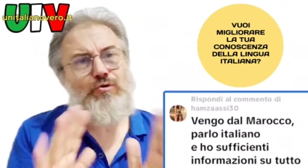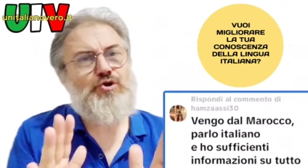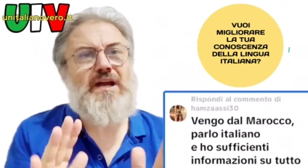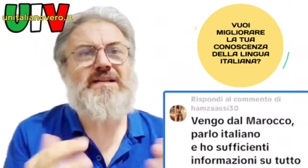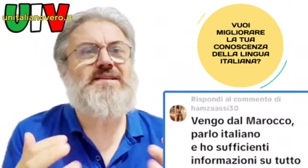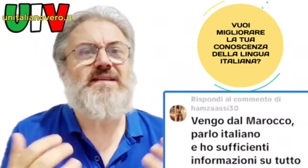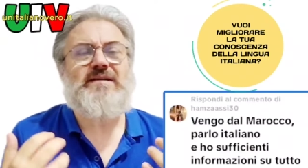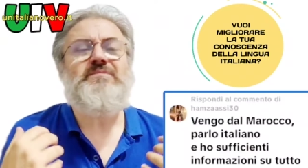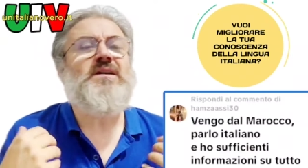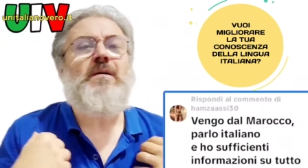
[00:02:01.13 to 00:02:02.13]

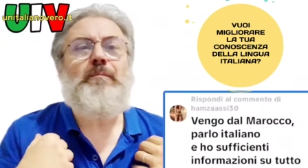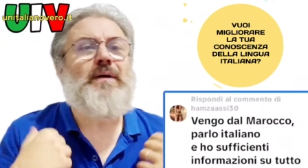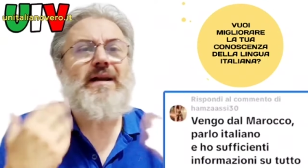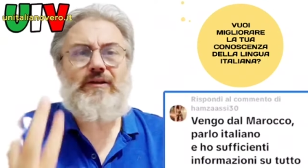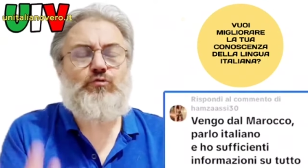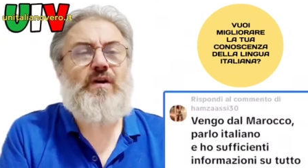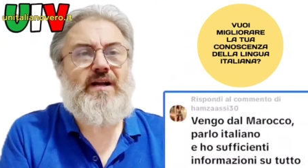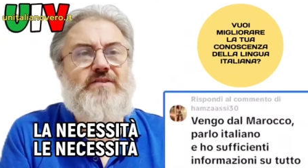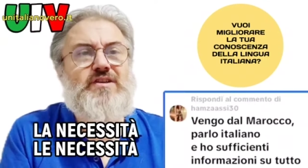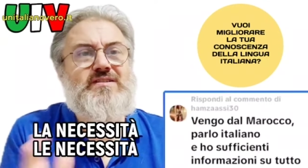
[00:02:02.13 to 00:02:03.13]
conoscenze per le
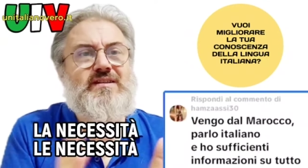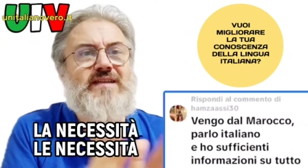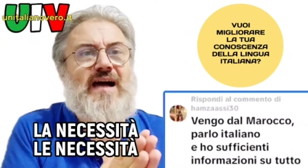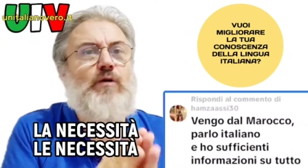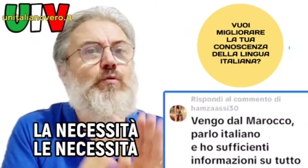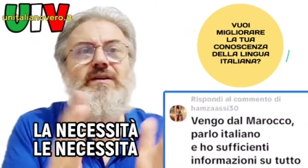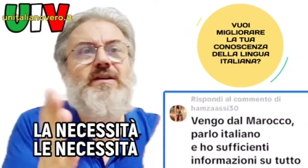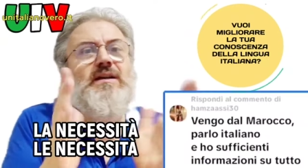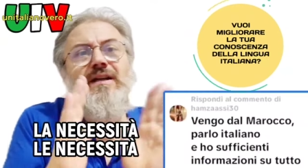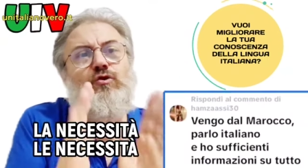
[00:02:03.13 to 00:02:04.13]
tue necessità,
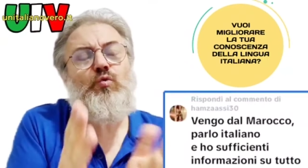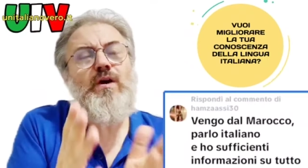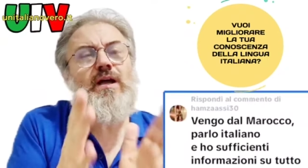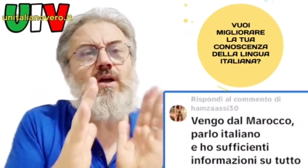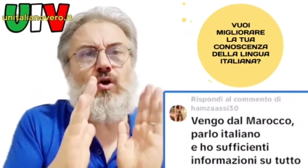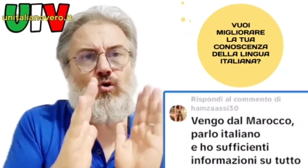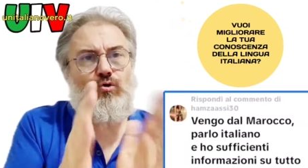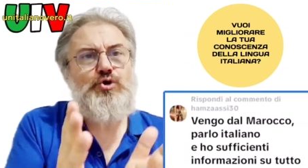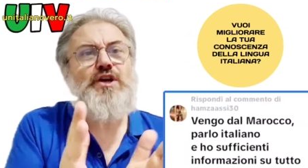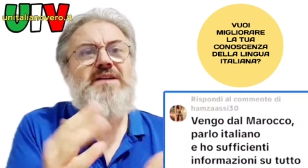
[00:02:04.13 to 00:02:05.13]
quindi le tue
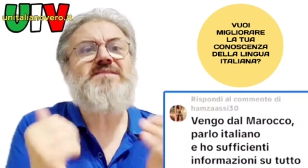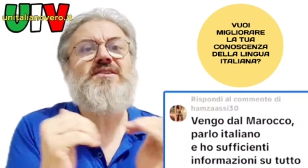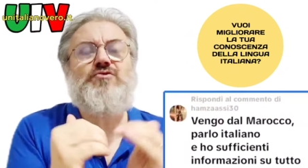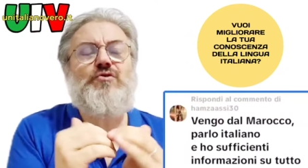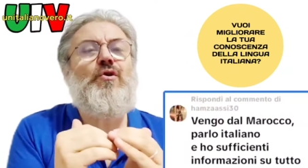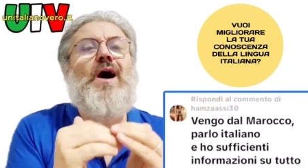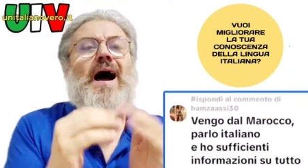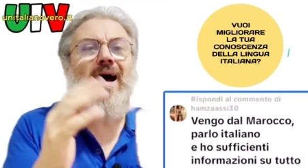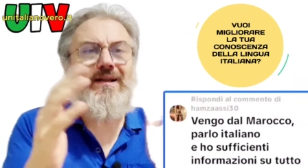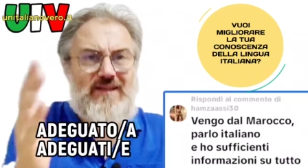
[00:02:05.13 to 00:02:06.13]
conoscenze
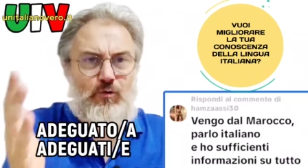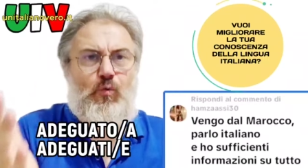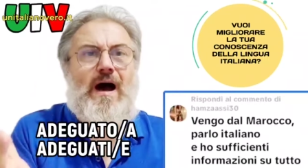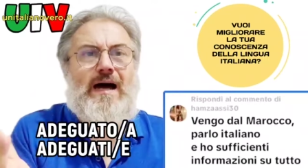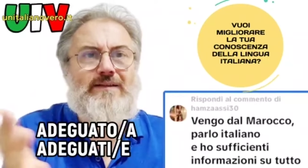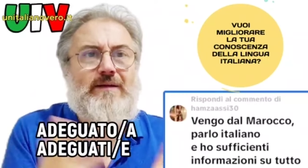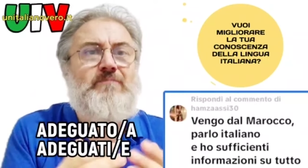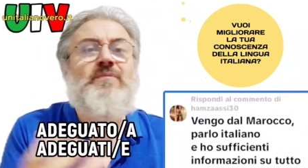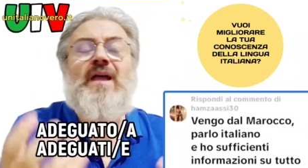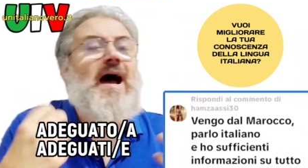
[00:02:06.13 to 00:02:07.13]
sono
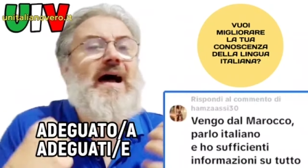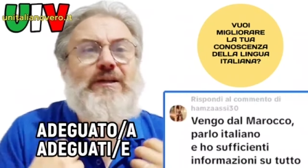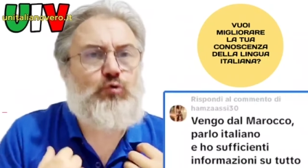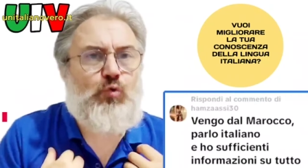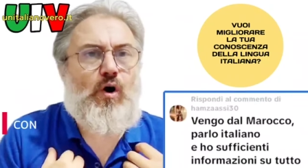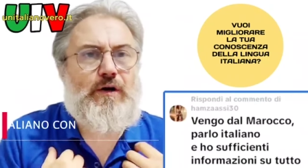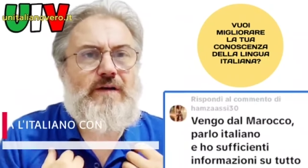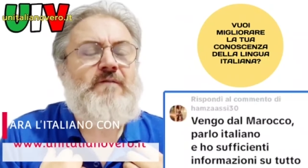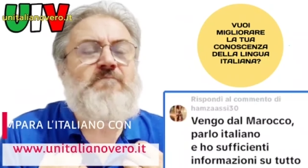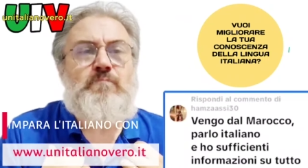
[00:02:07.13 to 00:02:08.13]
adeguate ai
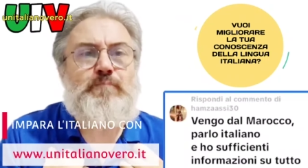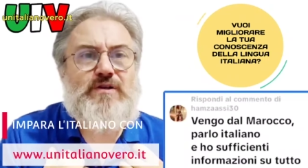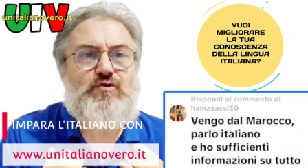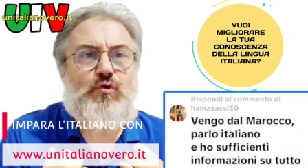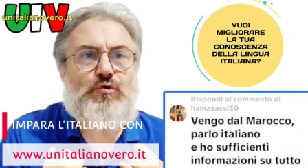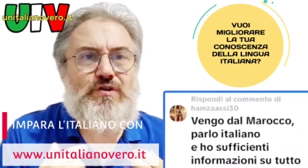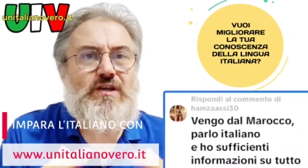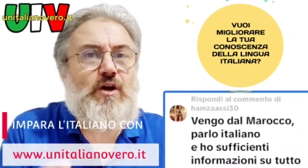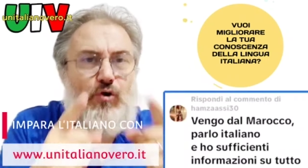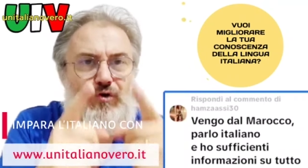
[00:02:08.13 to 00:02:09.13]
tuoi
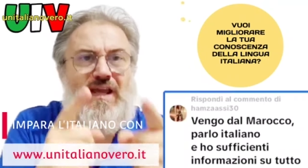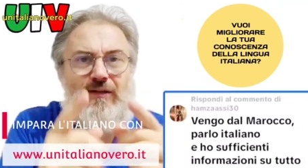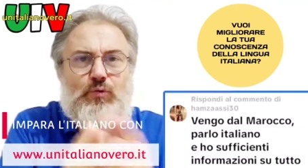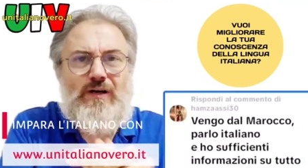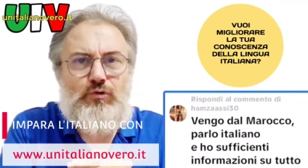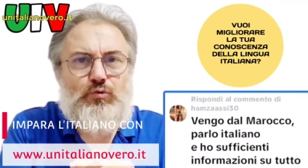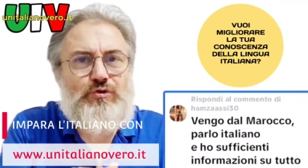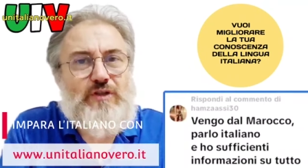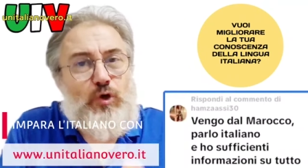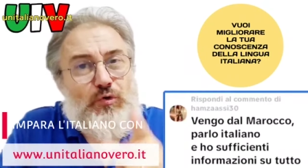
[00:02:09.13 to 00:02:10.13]
bisogni. Lo chiedo a
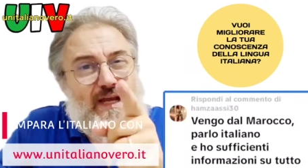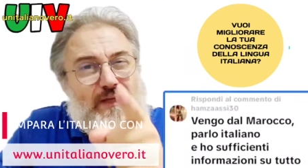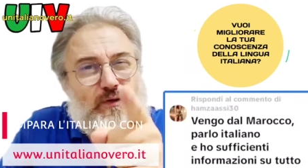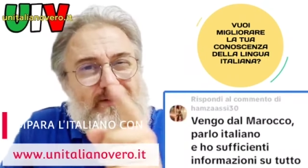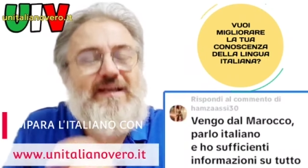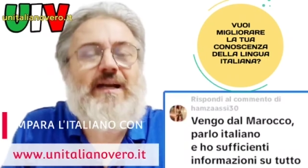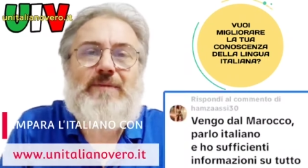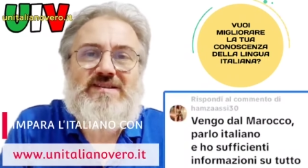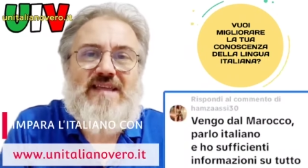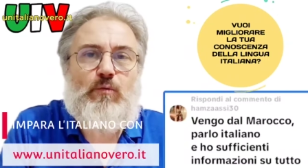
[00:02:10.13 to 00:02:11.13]
tutti, lo chiedo a te
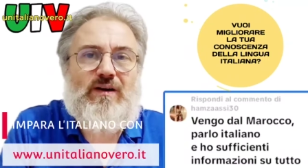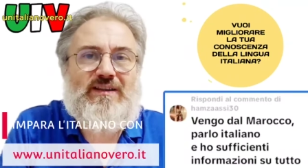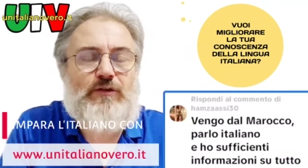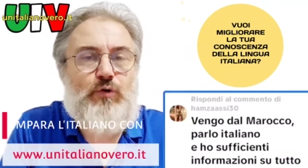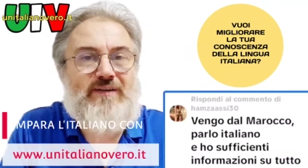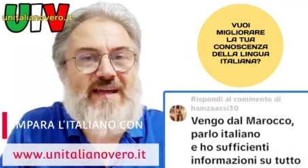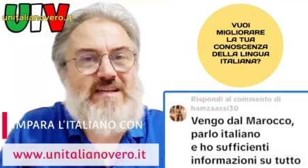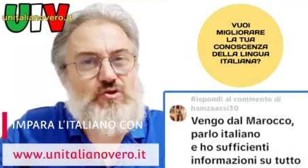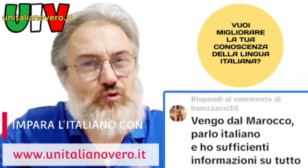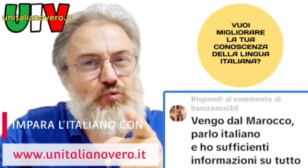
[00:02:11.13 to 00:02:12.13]
che mi stai guardando
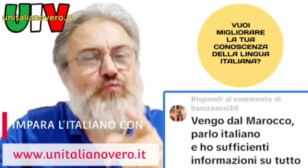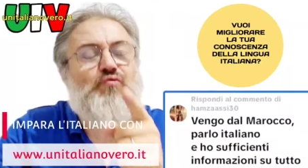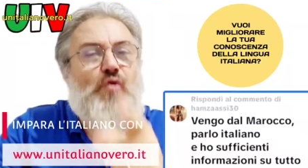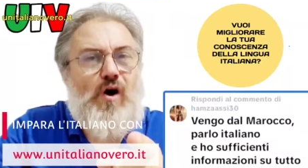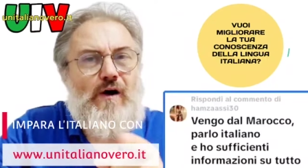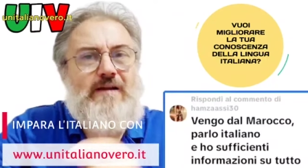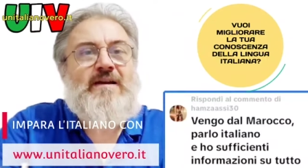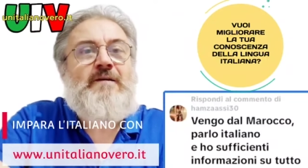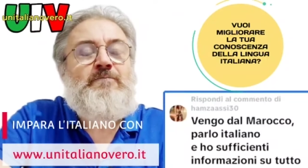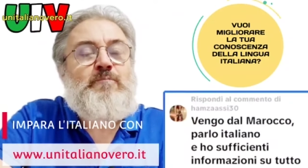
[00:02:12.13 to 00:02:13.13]
adesso. Tu vuoi